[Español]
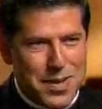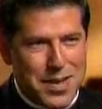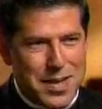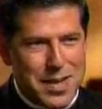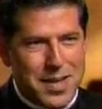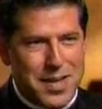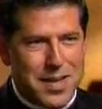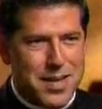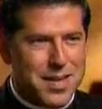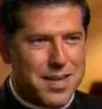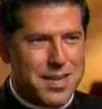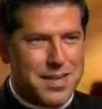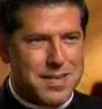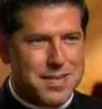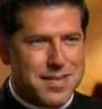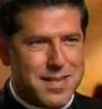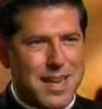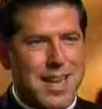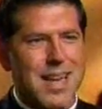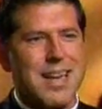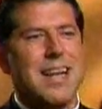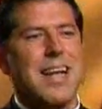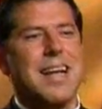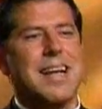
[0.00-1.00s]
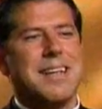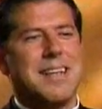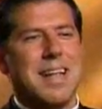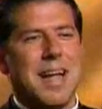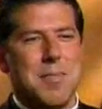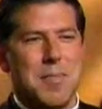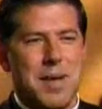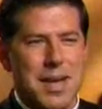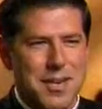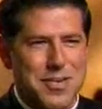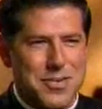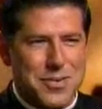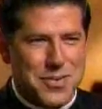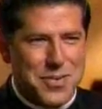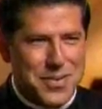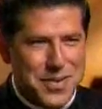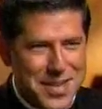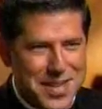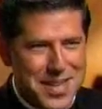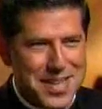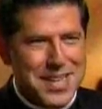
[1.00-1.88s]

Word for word: de tener que quitarme esto.